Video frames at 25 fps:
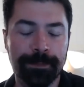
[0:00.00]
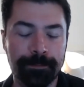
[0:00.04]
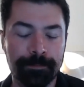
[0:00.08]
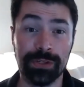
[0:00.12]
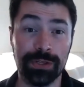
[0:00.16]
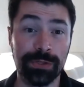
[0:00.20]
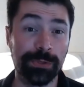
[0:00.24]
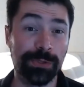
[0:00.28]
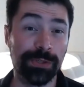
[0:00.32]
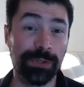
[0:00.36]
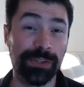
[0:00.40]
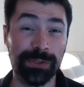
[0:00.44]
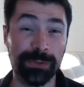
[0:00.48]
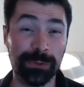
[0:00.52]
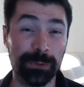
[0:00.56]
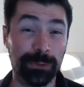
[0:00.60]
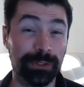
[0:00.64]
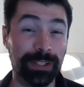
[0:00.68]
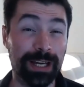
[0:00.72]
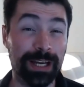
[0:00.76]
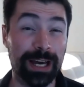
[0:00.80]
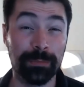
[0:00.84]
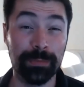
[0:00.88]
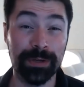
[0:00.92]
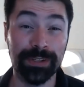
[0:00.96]
não sei se vocês
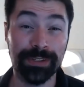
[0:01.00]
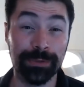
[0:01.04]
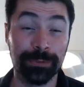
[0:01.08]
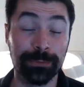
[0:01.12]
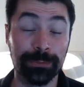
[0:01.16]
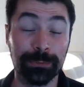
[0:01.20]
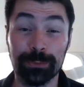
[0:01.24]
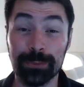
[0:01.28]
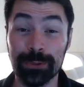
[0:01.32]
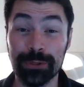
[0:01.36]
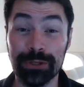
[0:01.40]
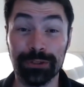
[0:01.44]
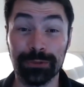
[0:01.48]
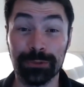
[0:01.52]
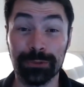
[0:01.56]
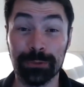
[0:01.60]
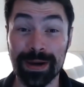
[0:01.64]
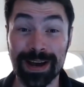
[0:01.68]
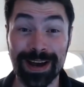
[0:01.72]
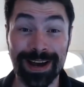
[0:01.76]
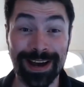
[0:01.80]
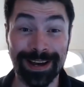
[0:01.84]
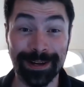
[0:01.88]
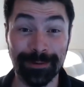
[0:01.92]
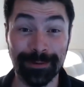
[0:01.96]
notaram, mas eu não podia
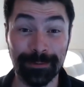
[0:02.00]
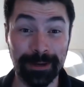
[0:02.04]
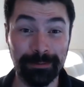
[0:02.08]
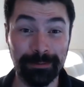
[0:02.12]
tomar água,